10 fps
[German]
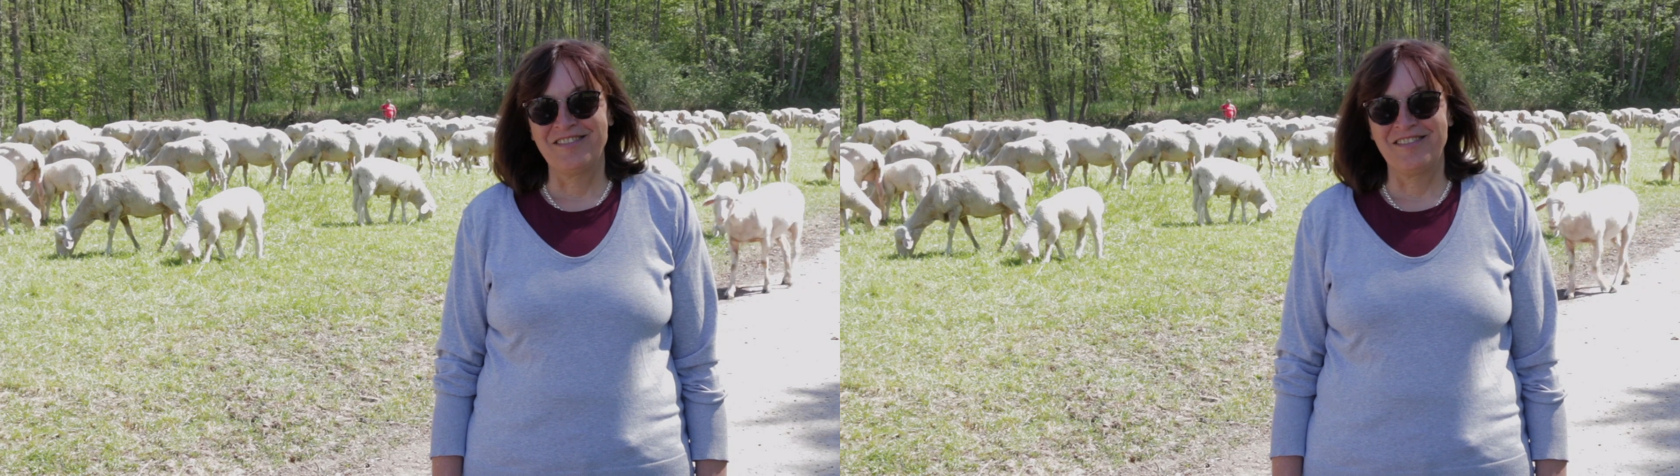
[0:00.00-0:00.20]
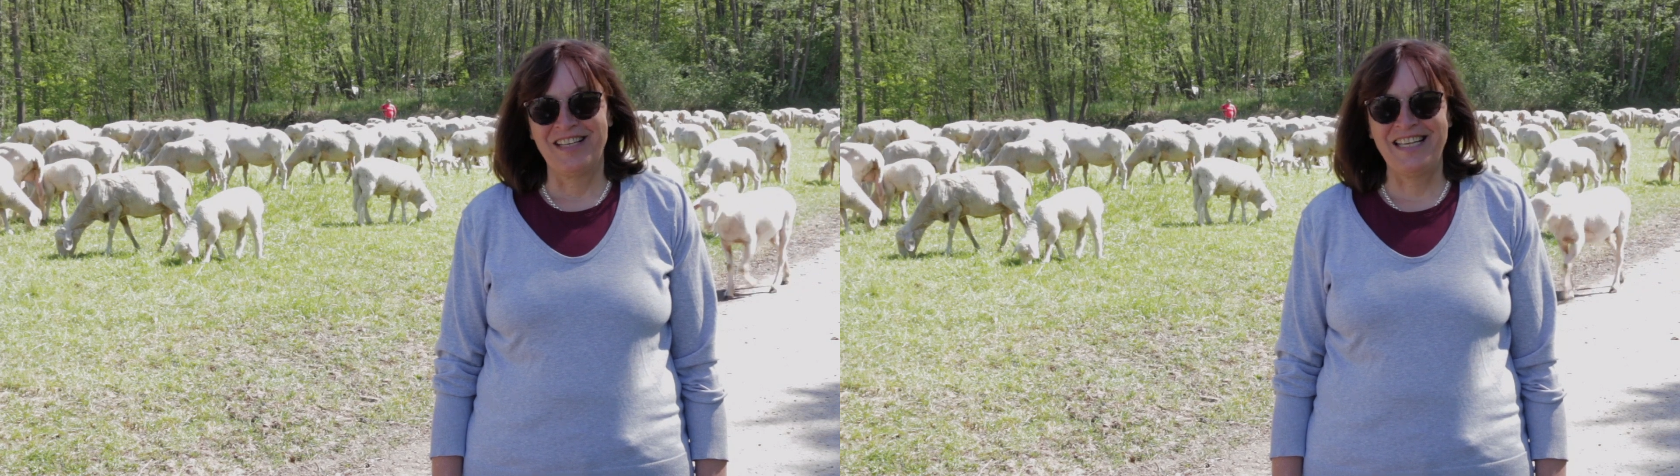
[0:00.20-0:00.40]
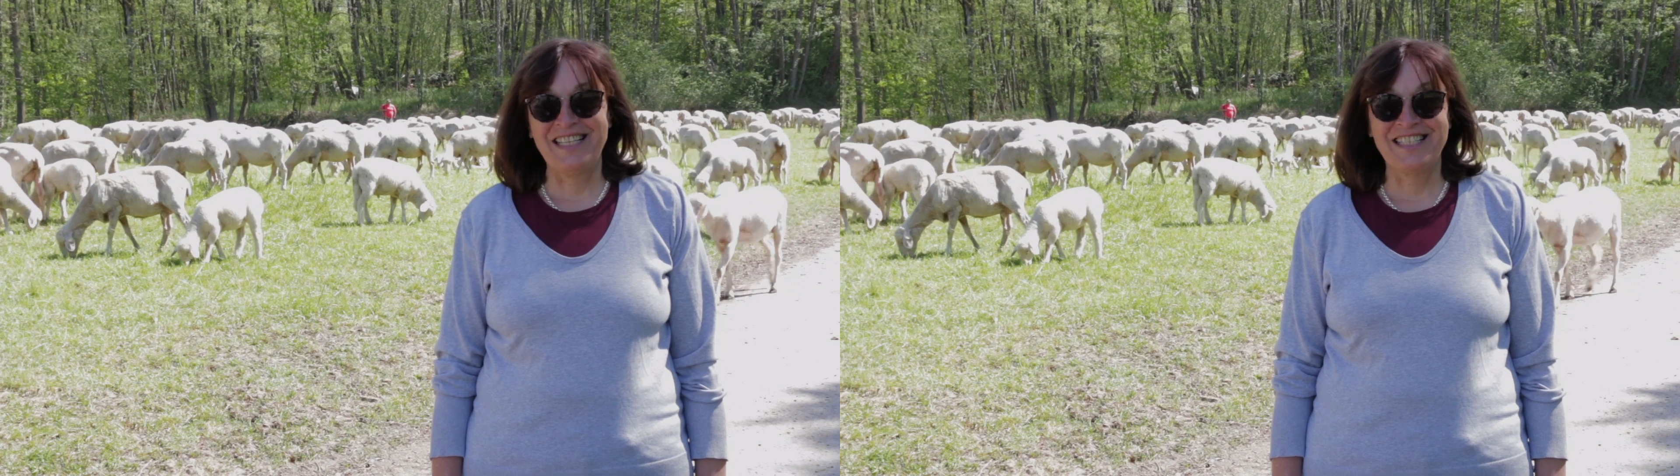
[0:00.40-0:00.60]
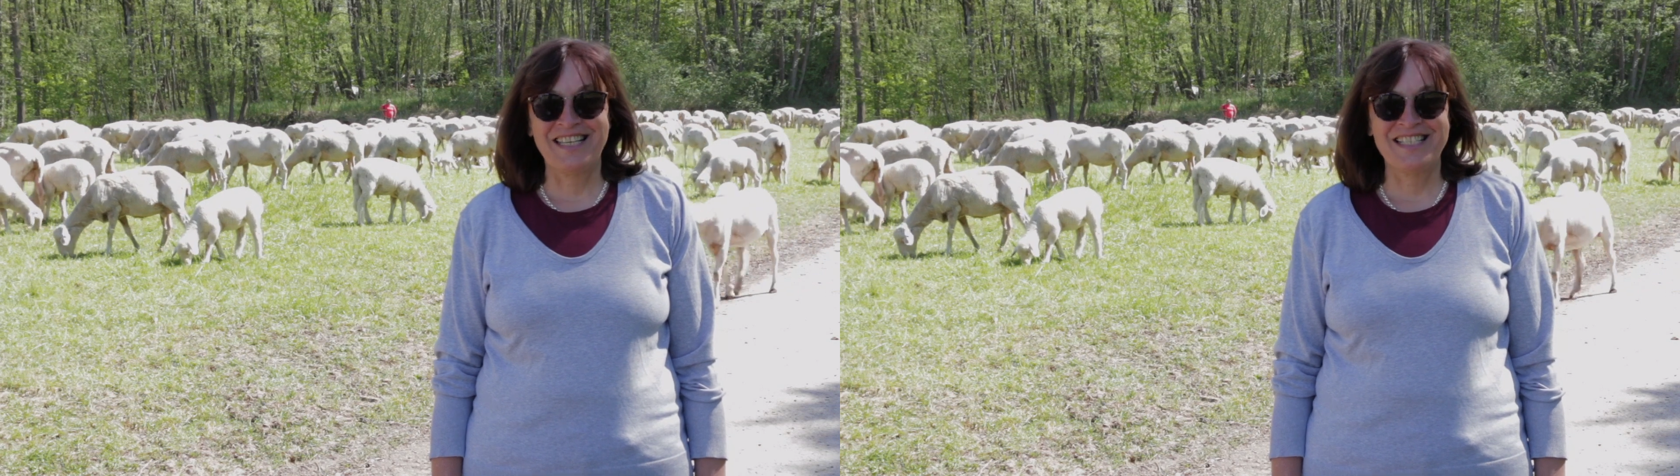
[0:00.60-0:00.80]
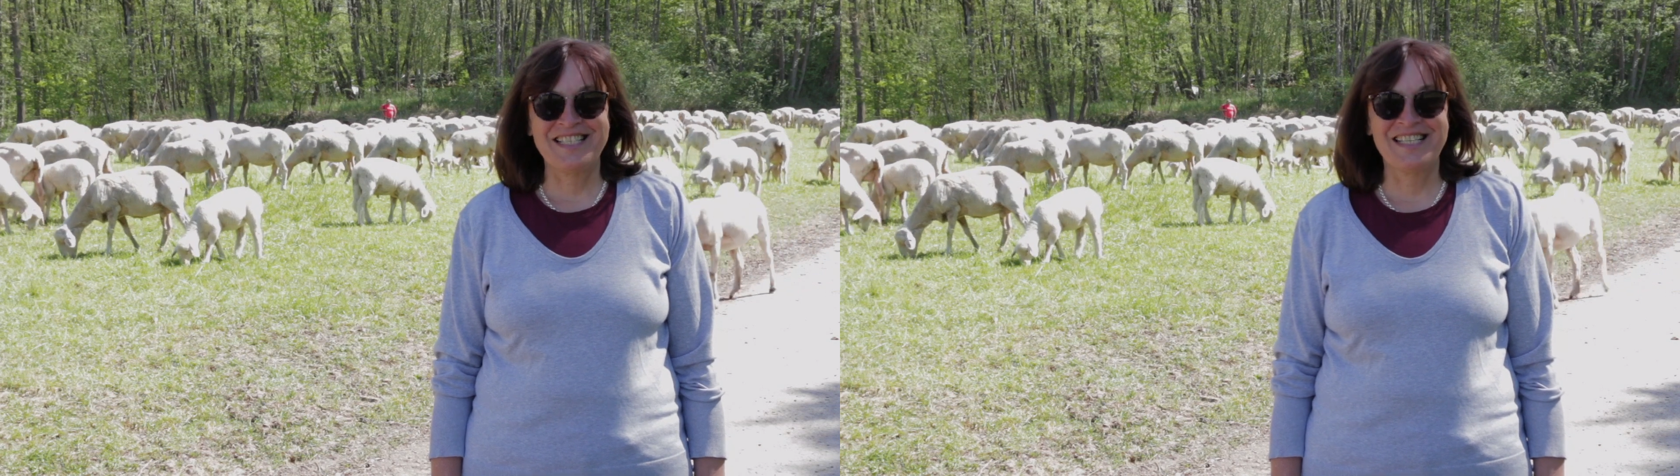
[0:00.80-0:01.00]
Vielleicht
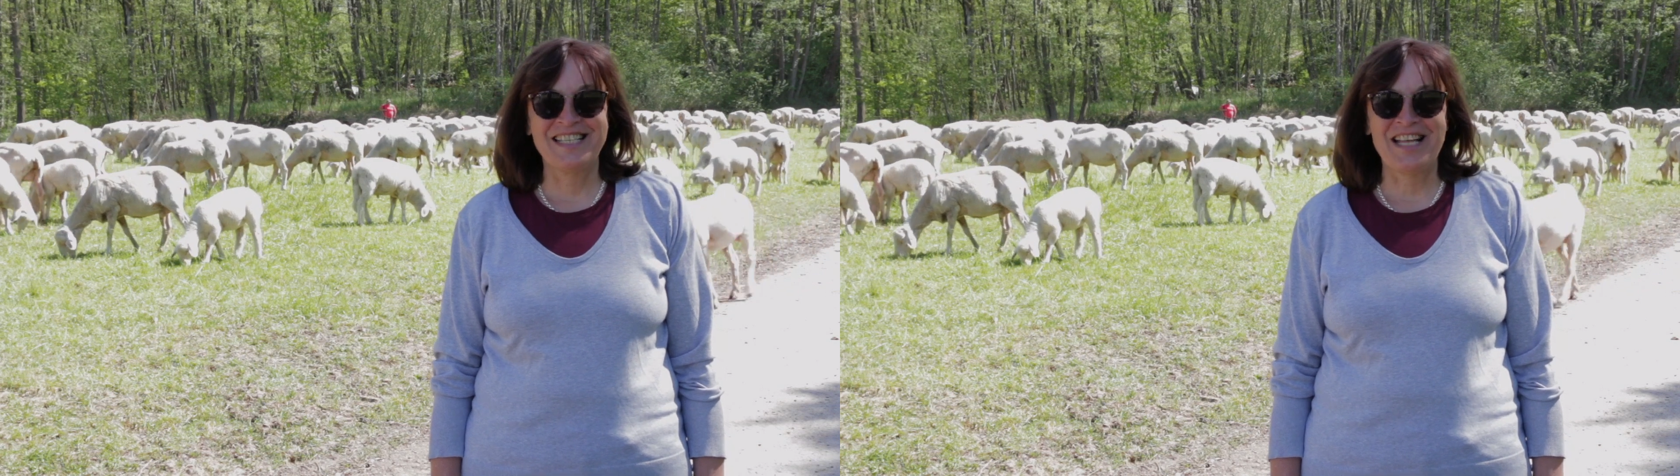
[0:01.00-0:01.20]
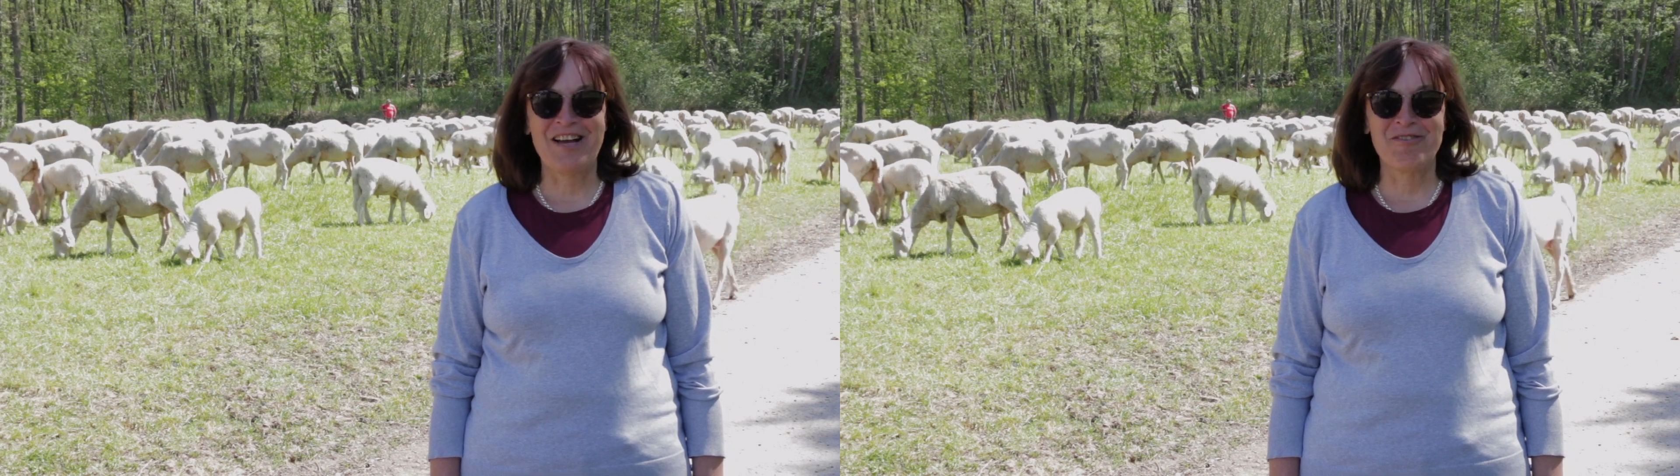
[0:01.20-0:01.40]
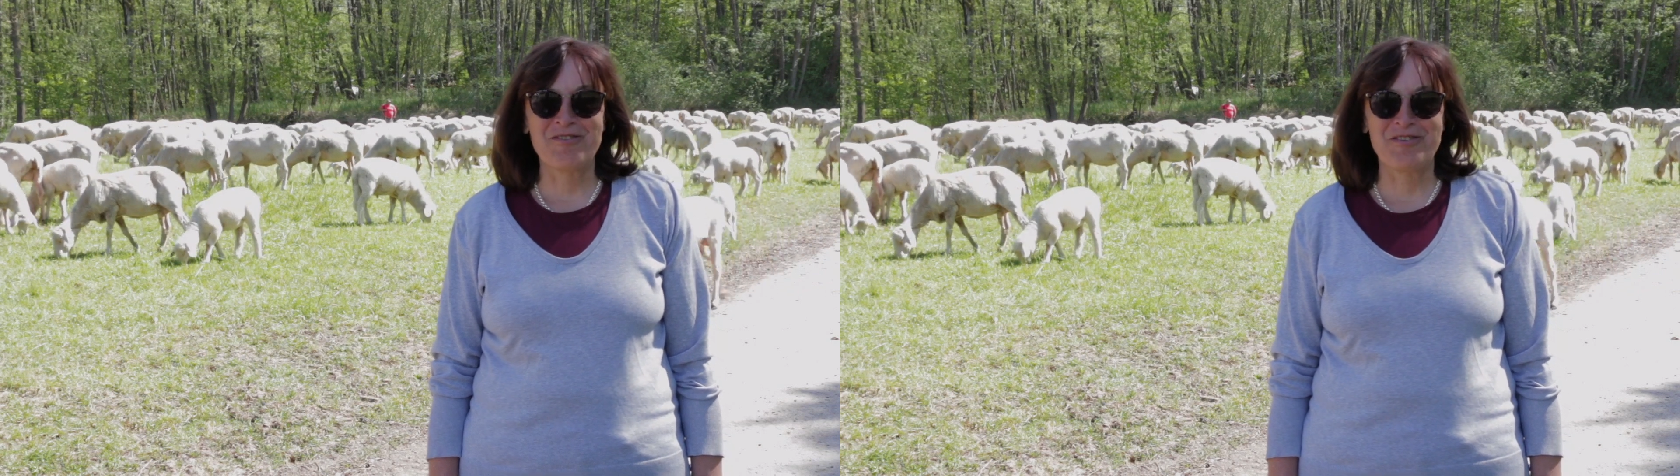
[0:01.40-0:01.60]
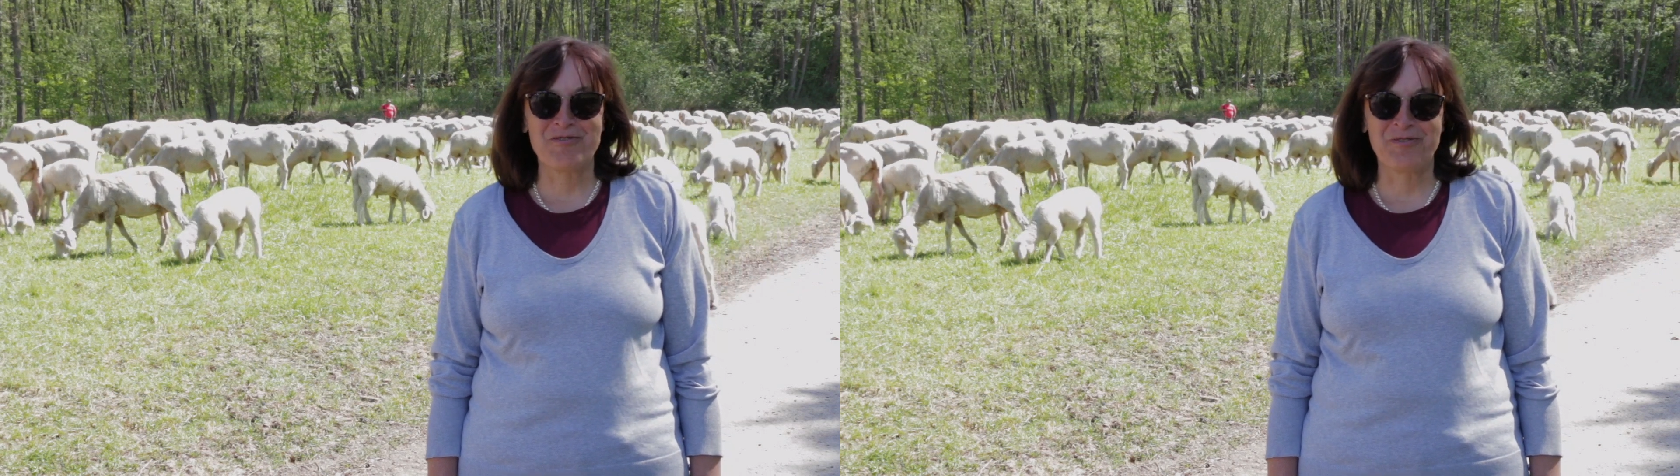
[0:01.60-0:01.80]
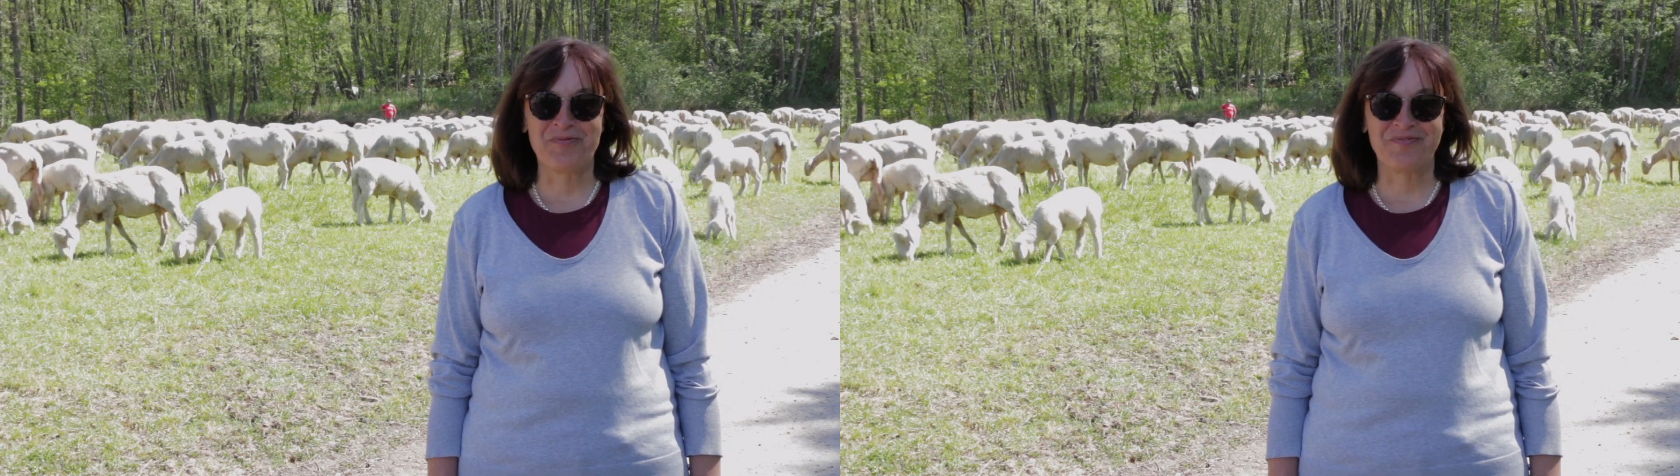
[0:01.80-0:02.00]
geht es Ihnen auch
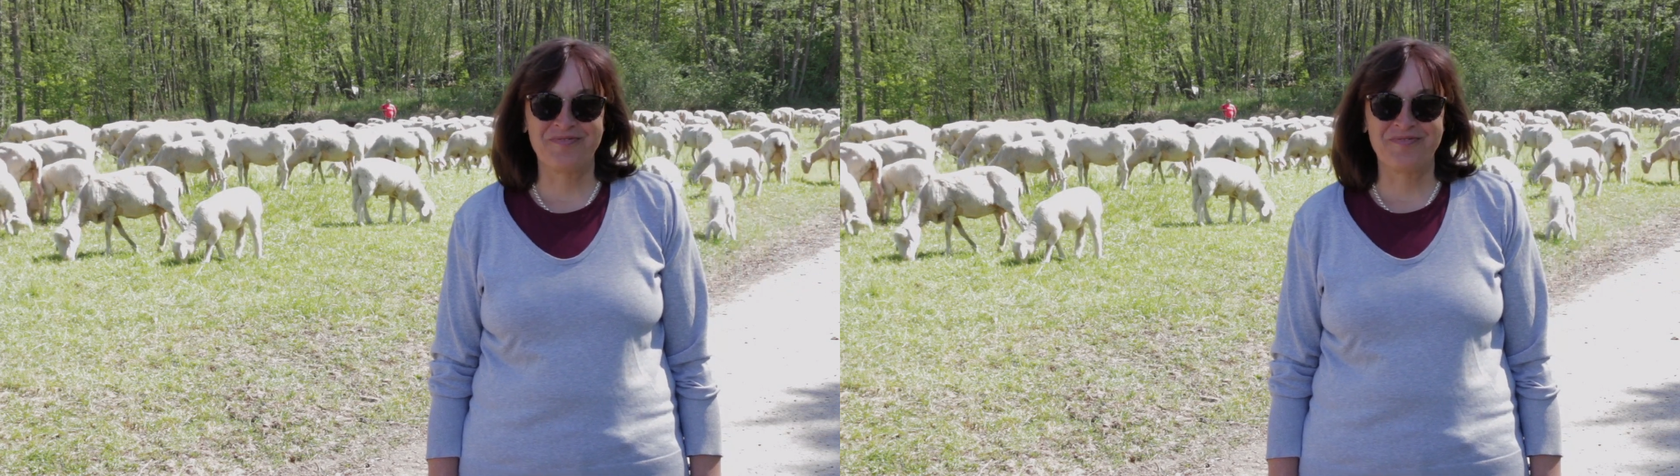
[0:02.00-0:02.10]
so